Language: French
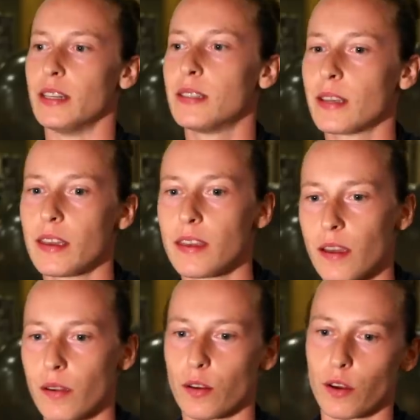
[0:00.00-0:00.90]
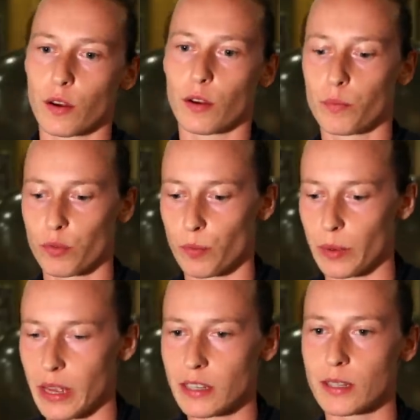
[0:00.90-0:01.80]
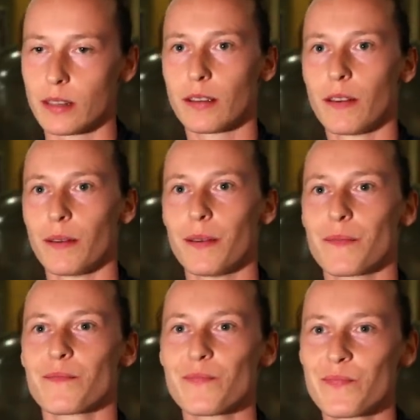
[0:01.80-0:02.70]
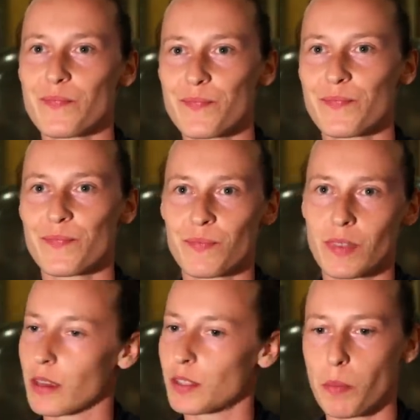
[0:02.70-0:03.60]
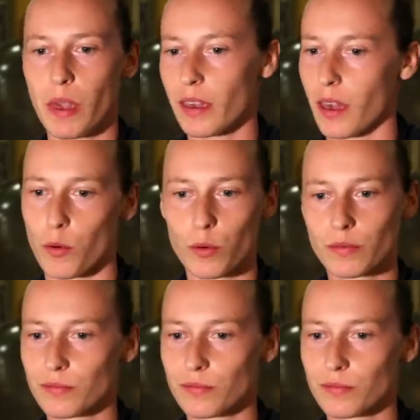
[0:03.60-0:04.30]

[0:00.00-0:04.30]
Lisa hier euh, pour le penalty. Elle s'est pris un chaos